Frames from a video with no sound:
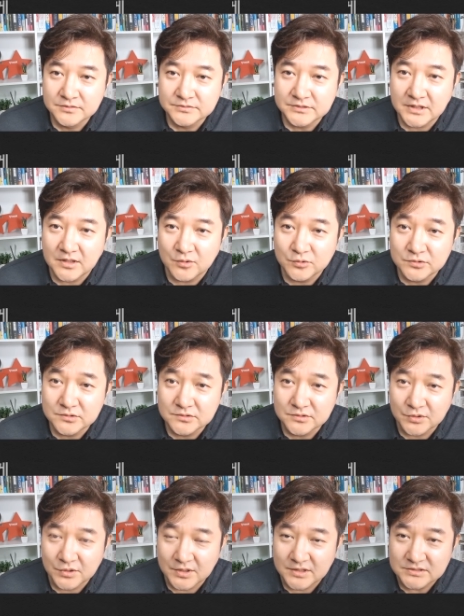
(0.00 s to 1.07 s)
자, 오늘은
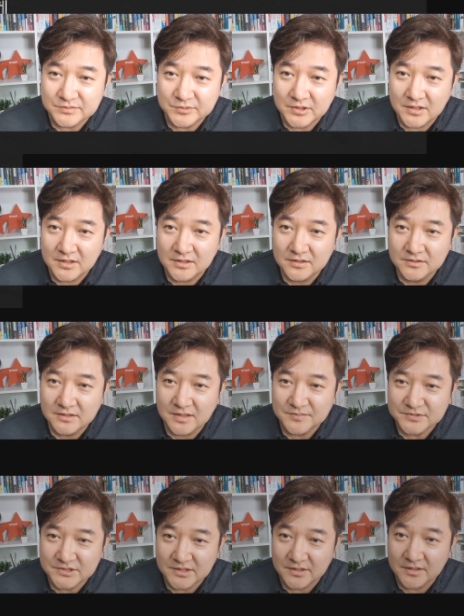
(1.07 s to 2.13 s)
여기까지입니다. 다음
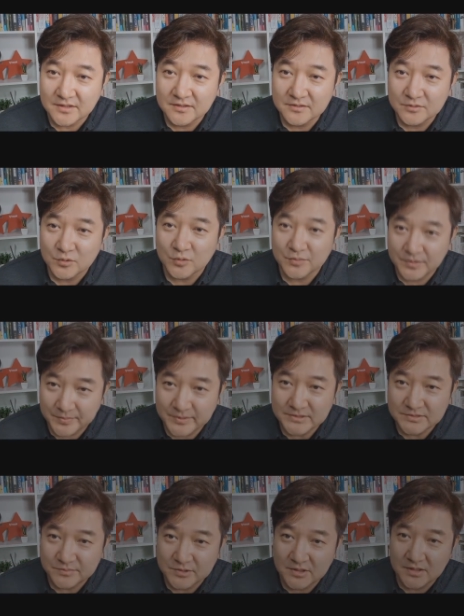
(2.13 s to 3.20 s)
시간에 또
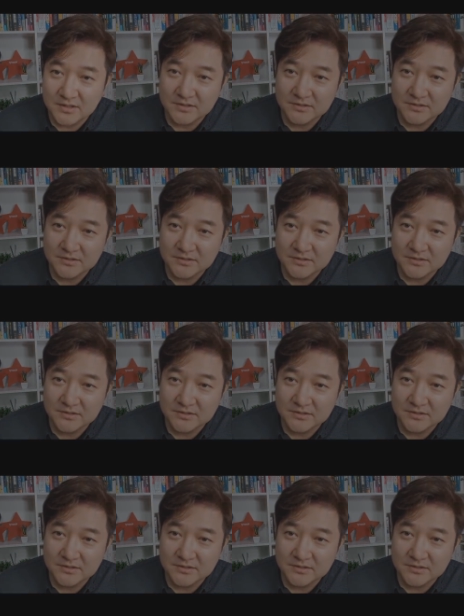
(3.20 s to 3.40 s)
뵙겠습니다.